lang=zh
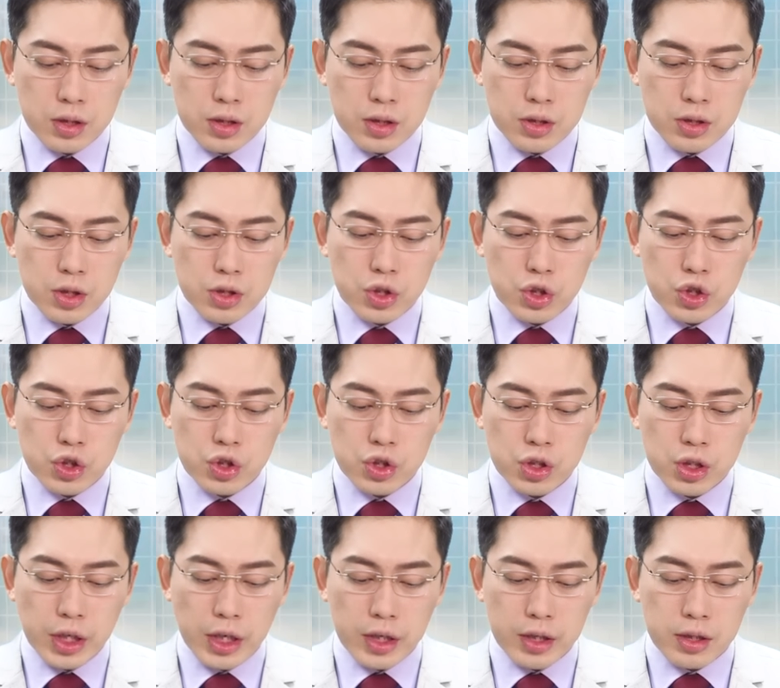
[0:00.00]
这是十
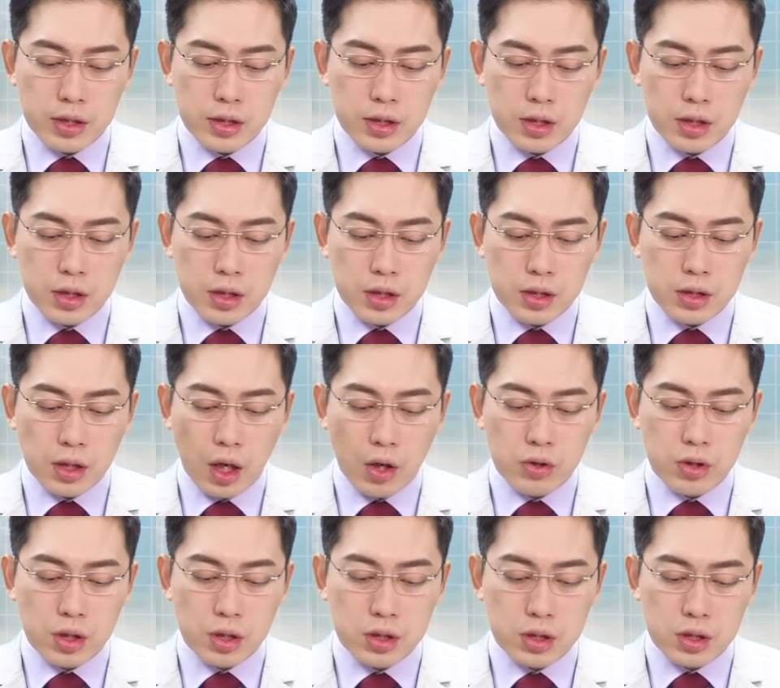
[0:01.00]
点，然后
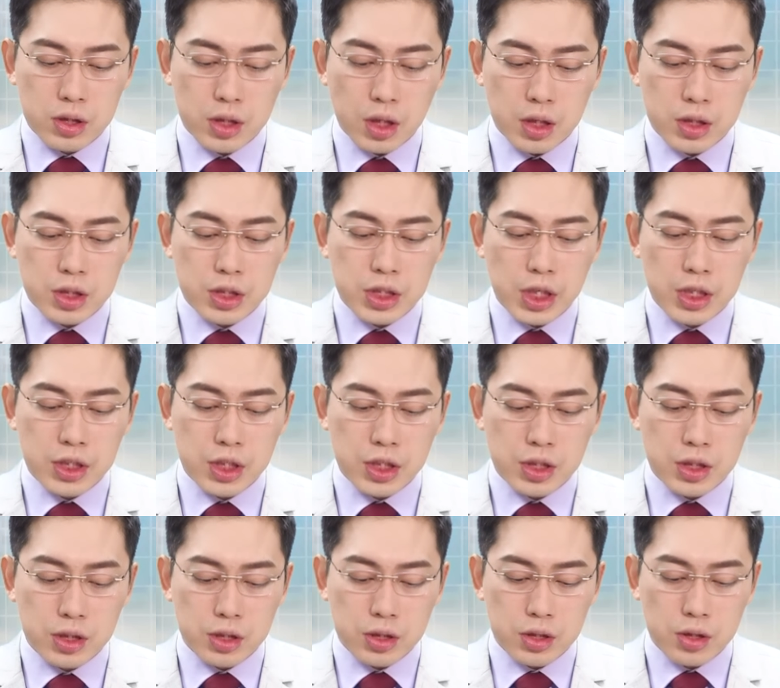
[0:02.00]
呢，这个是接
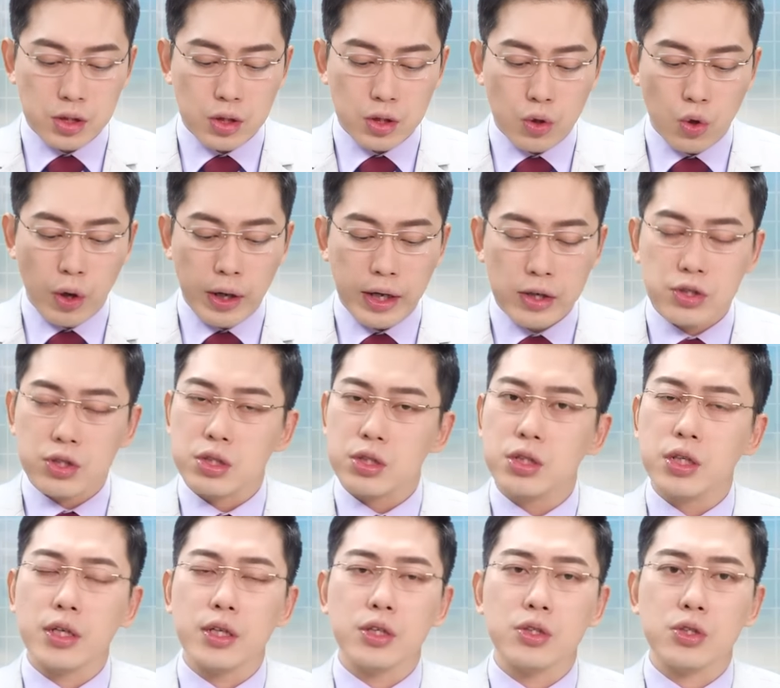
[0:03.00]
近快要十
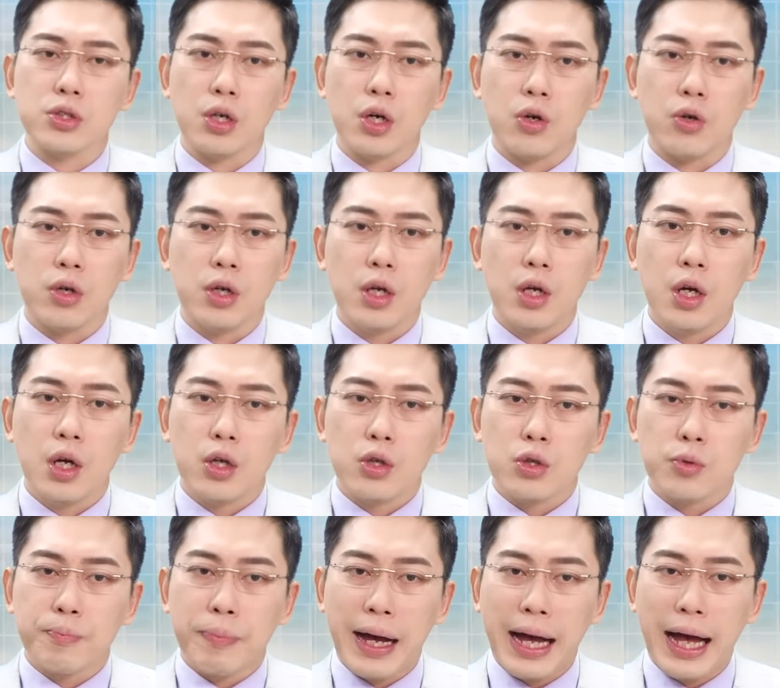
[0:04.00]
点的时候，
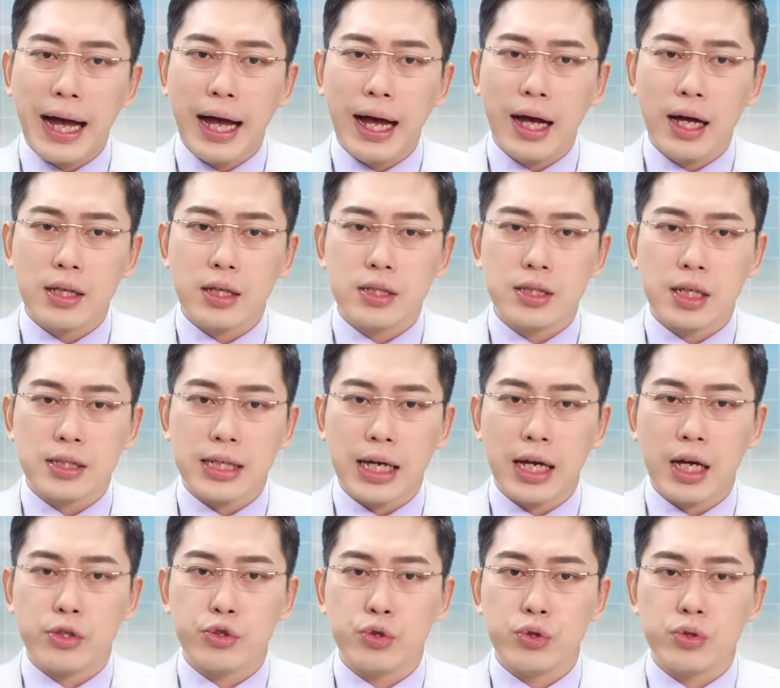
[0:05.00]
啪的一下杀
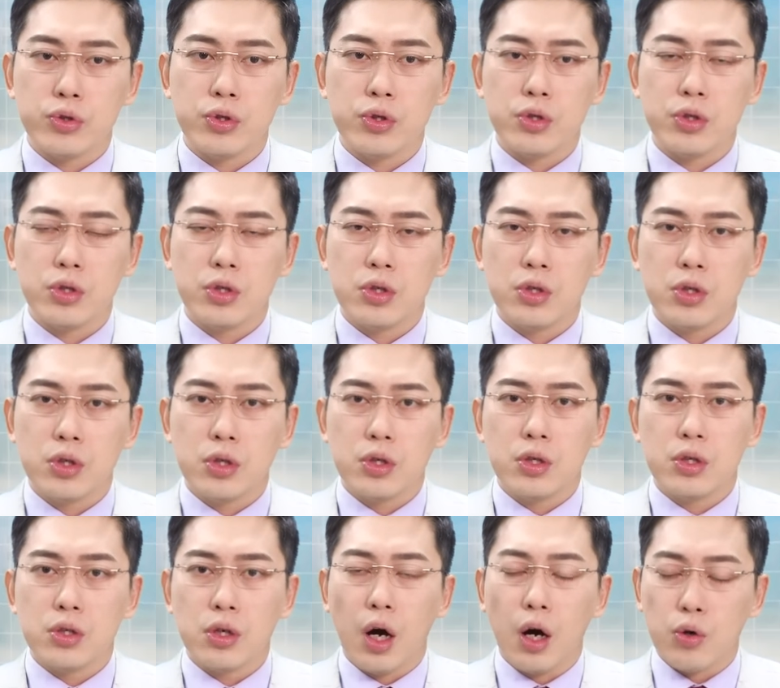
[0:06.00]
下去。
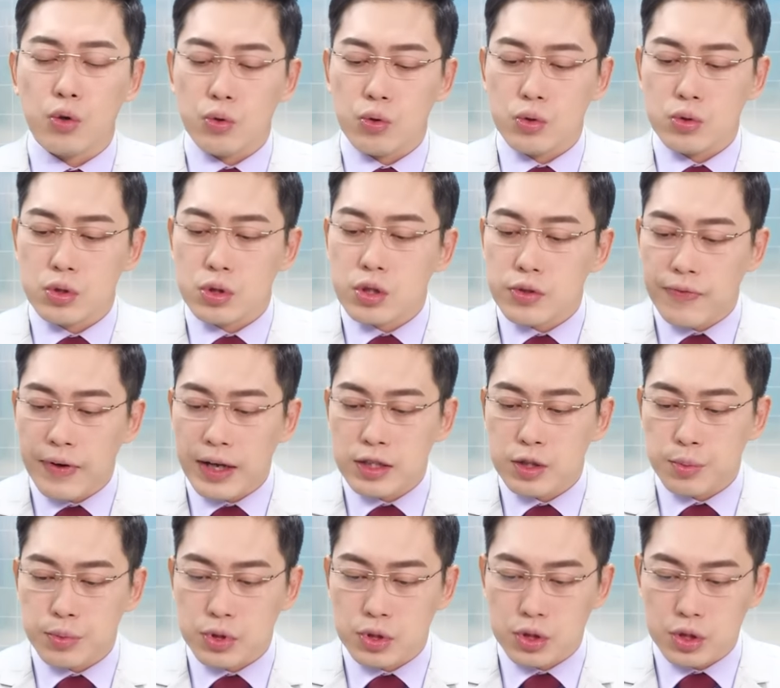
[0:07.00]
这是发生
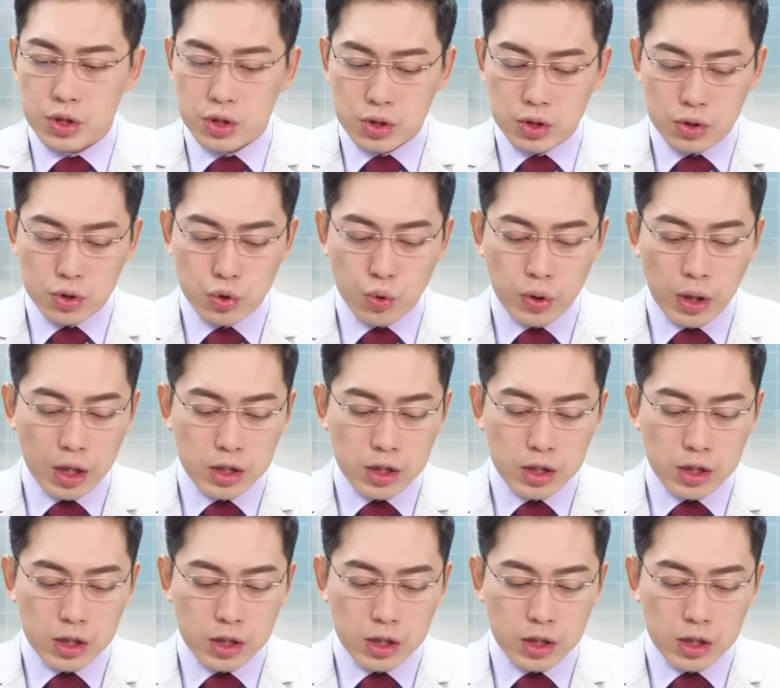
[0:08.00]
什么事情？就我刚